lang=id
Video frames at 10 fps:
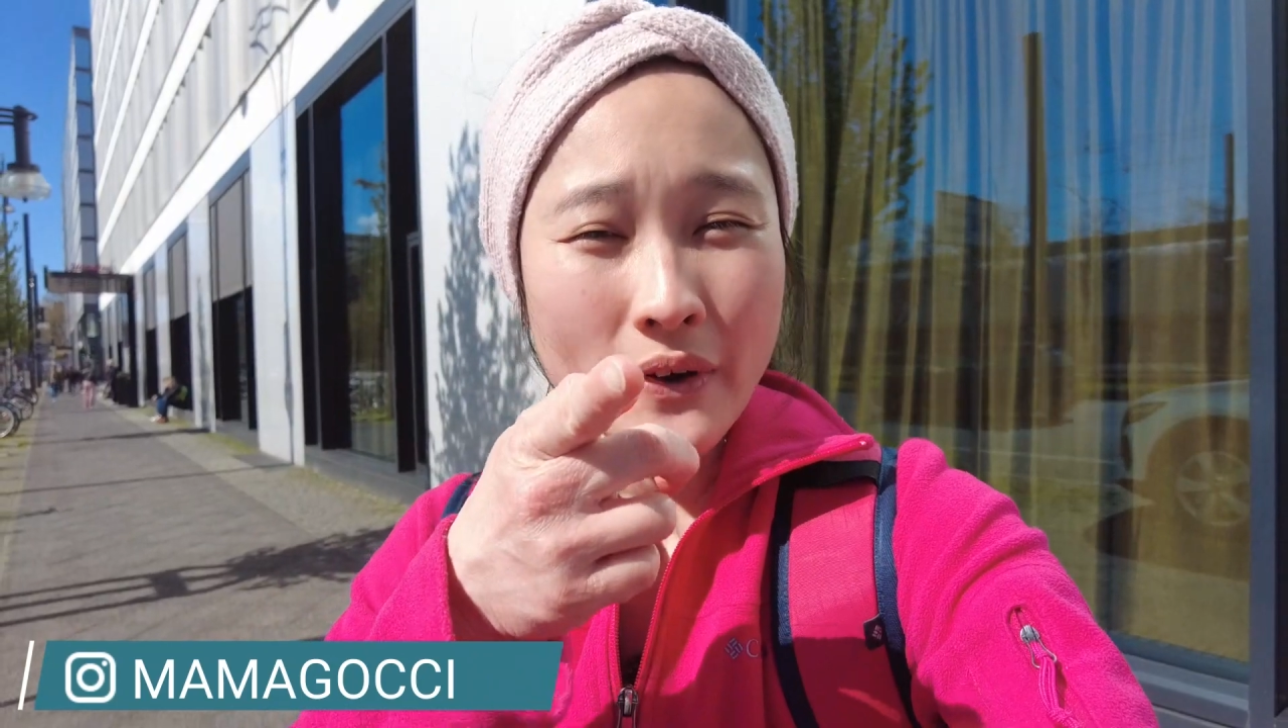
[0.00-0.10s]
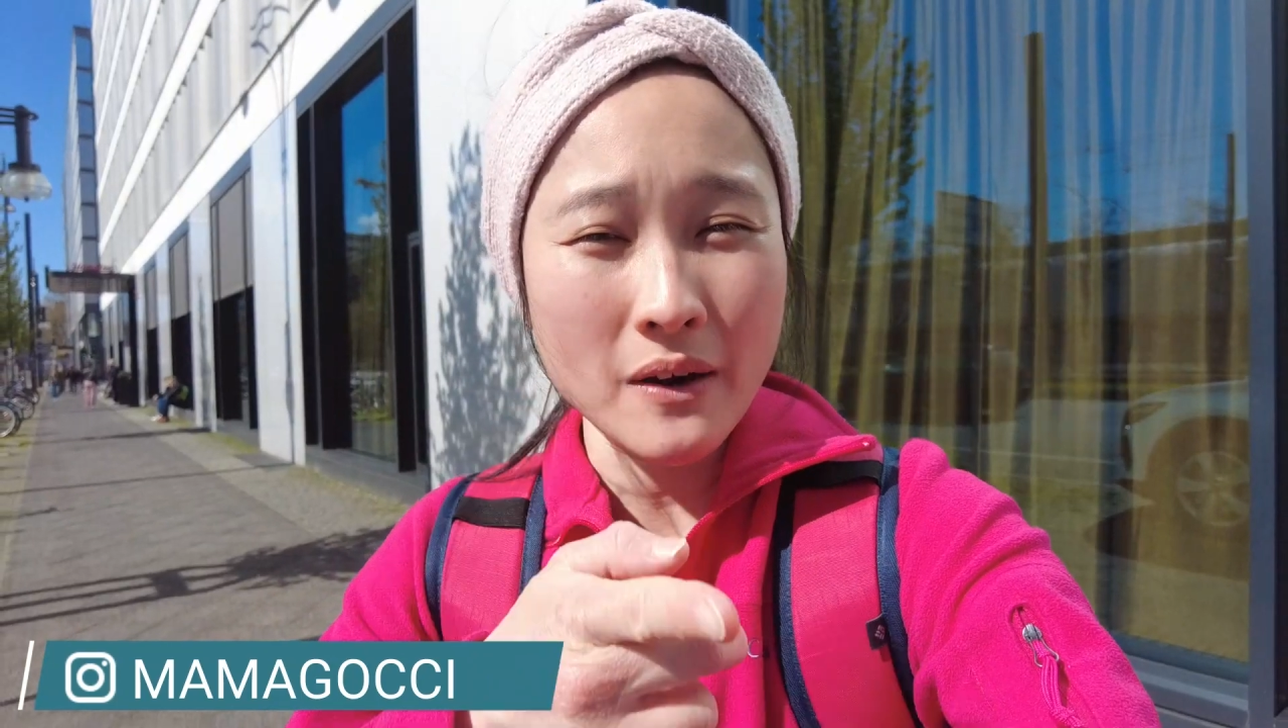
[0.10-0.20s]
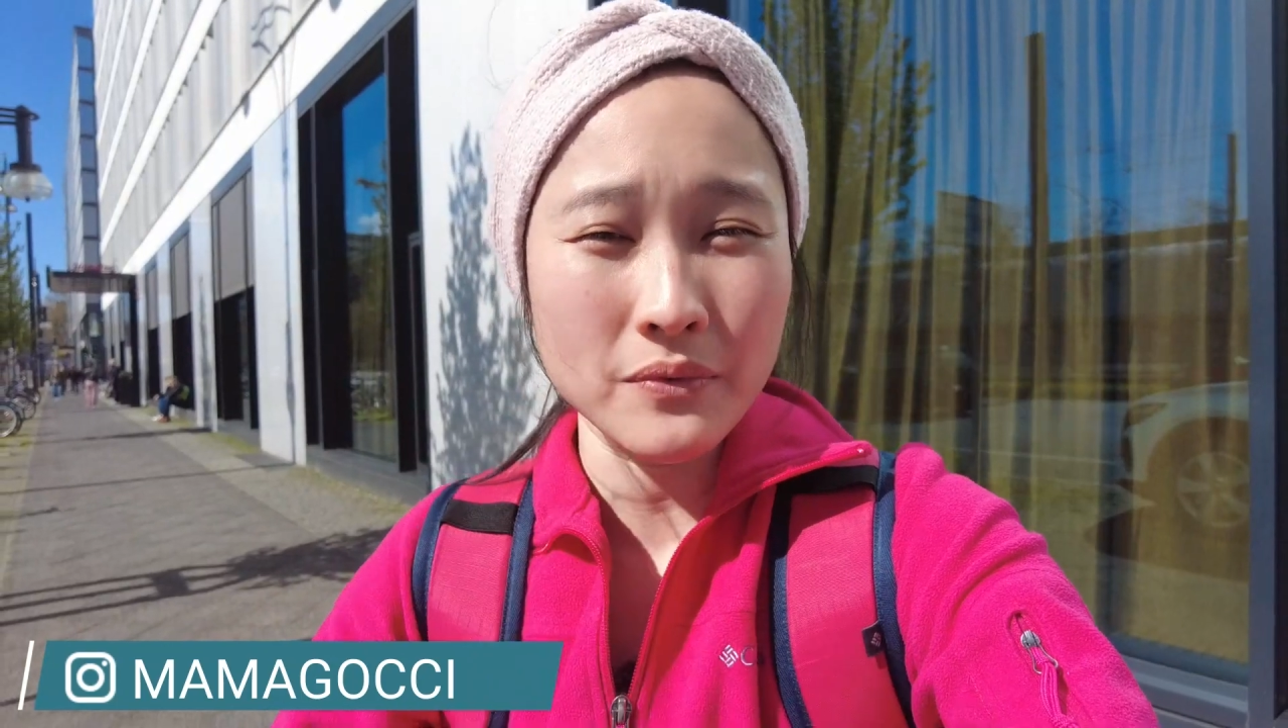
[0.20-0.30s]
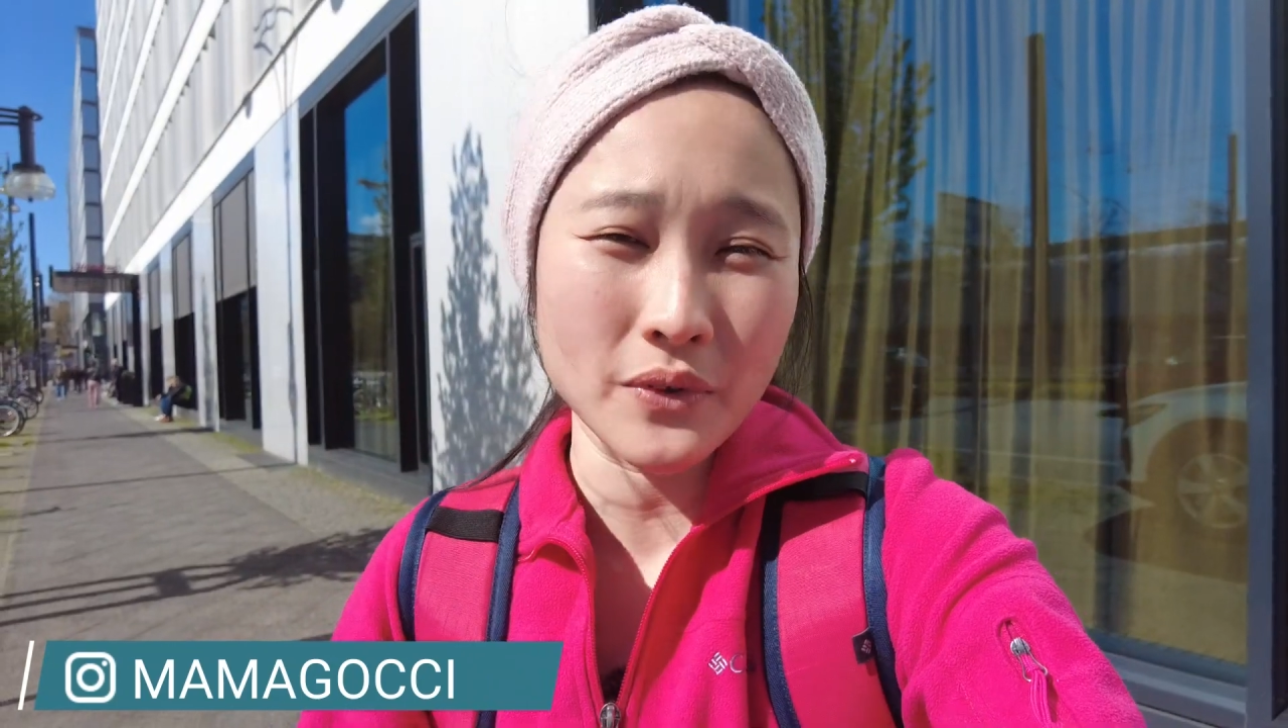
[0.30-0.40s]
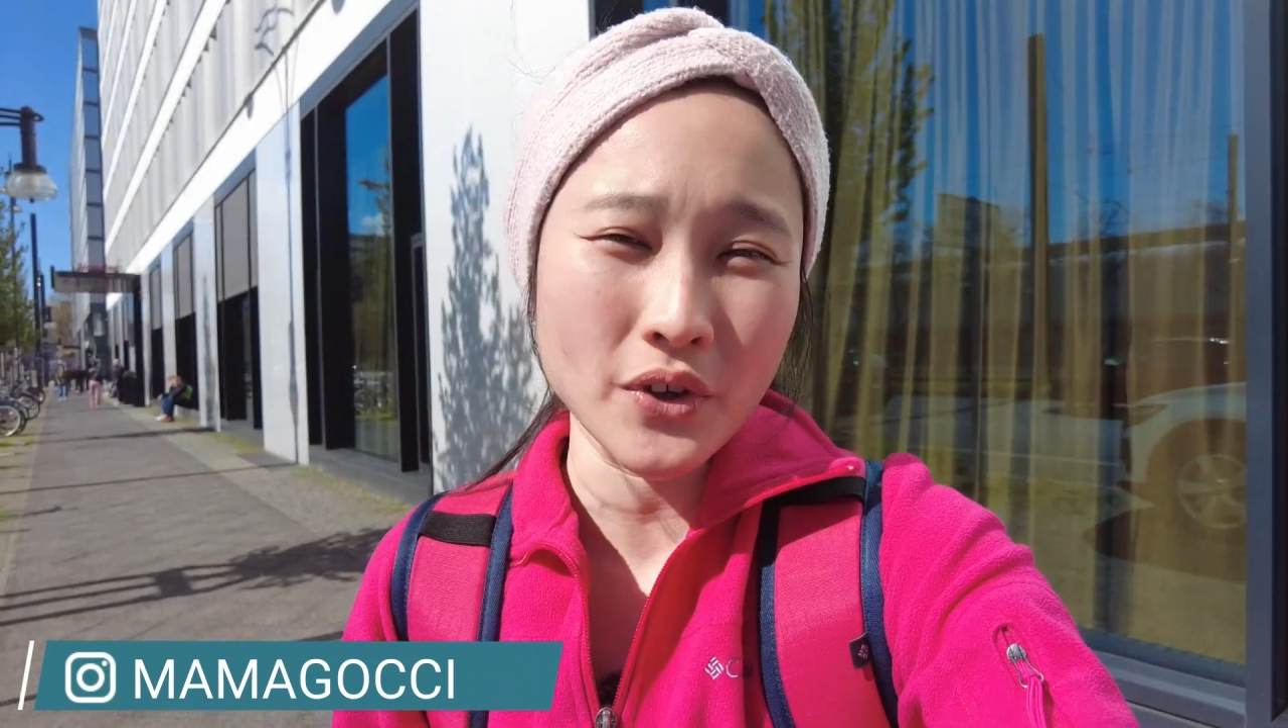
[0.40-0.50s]

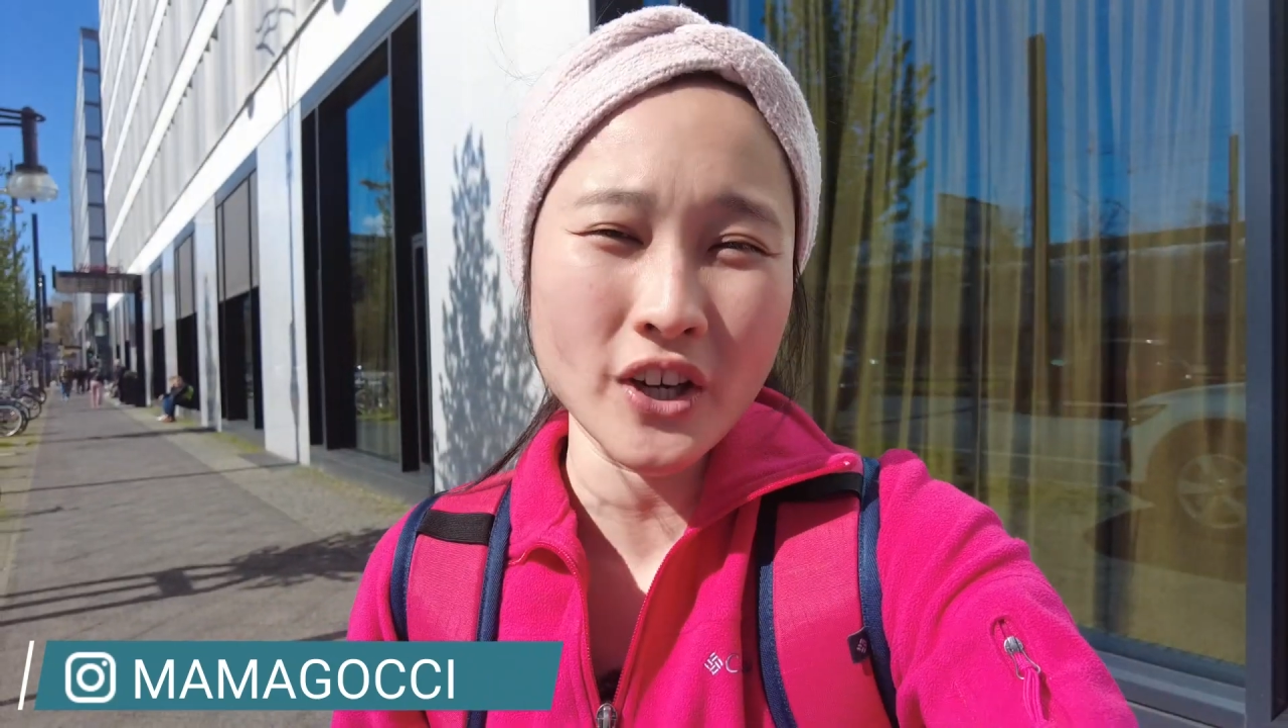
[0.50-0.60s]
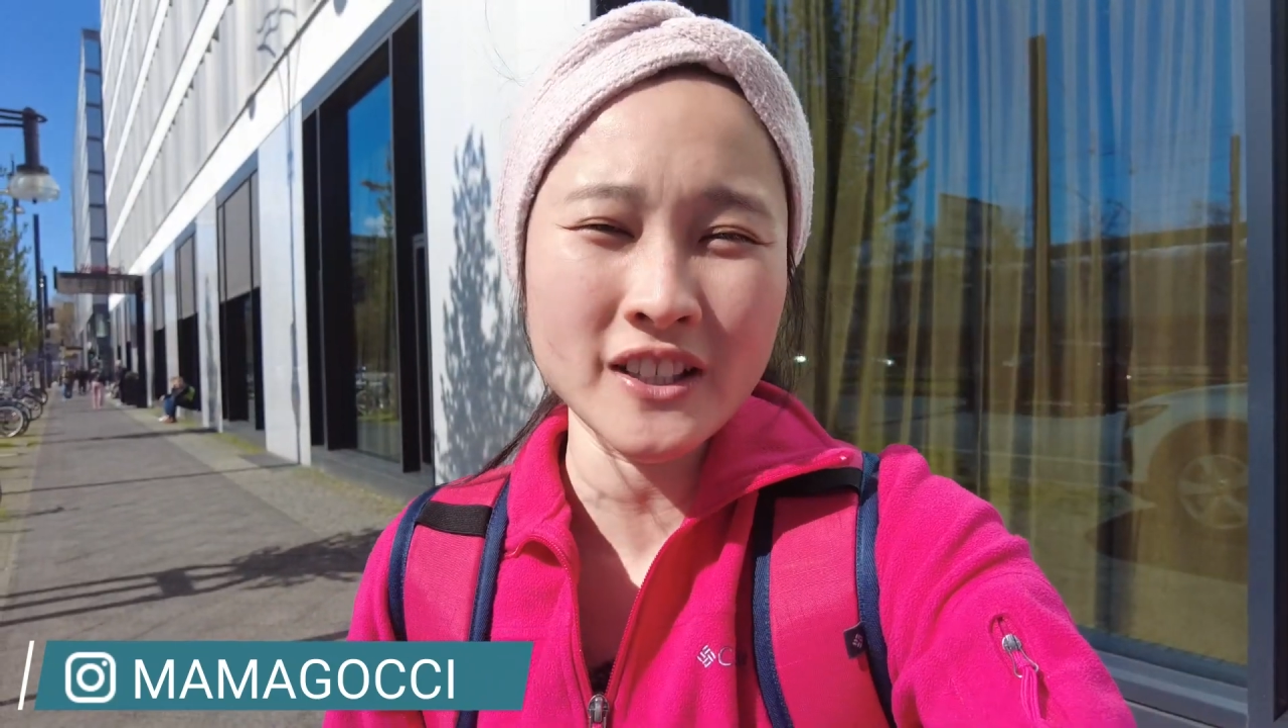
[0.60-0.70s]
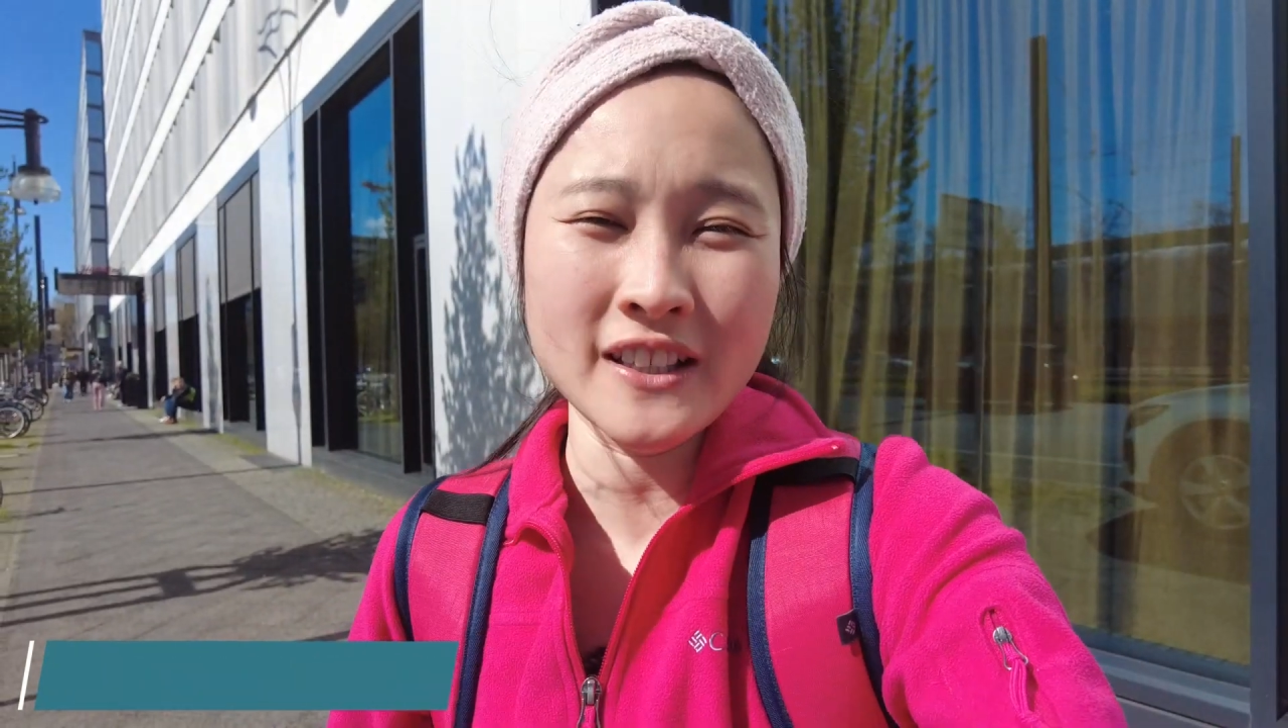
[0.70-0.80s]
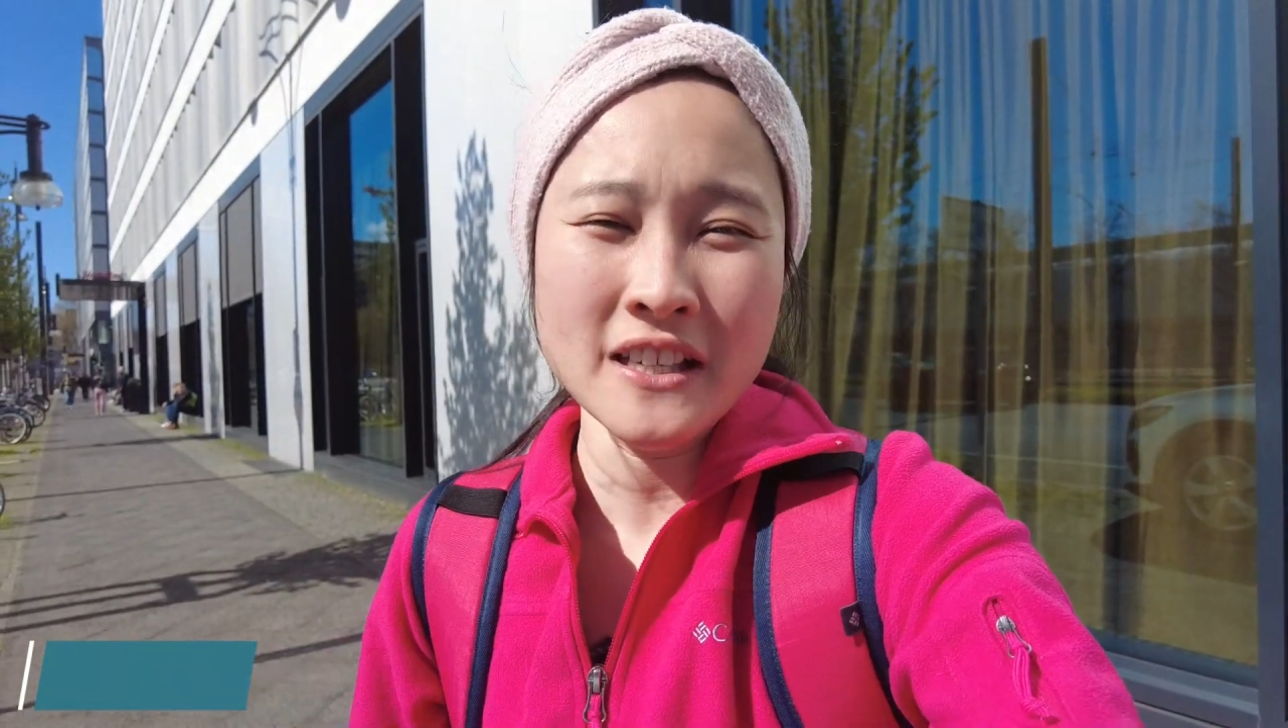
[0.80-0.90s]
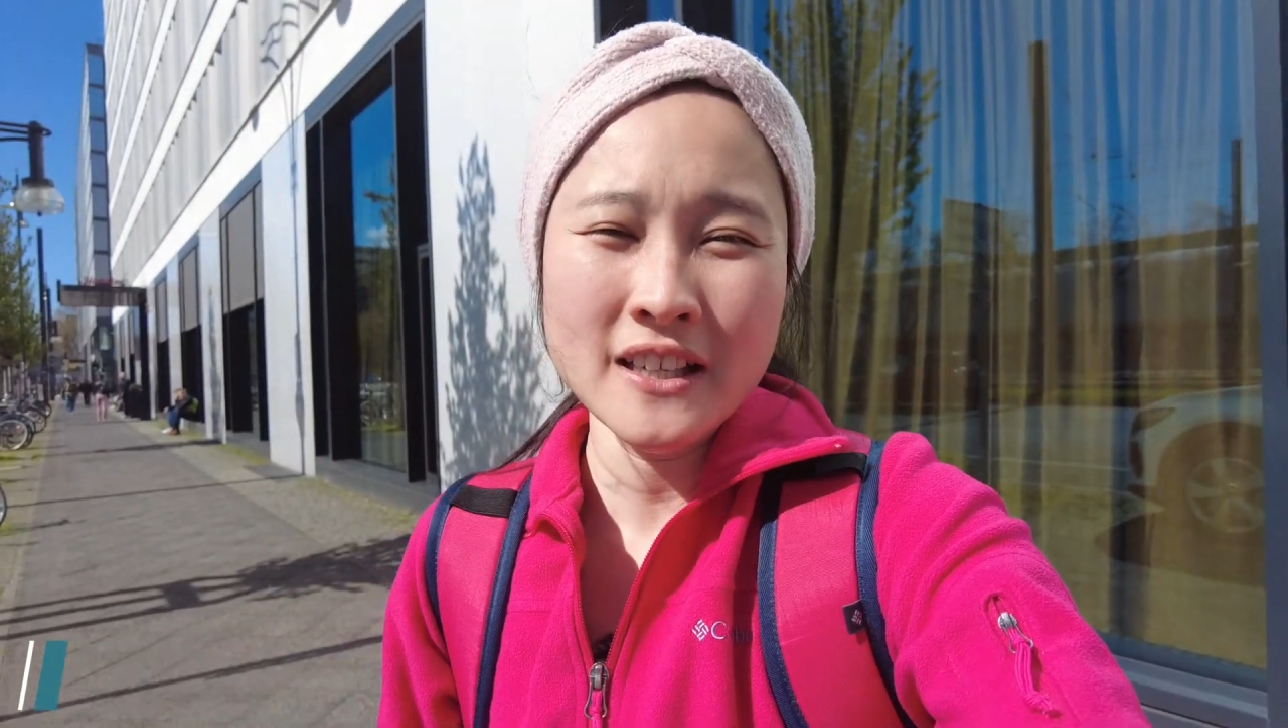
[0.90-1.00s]
Frankfurt.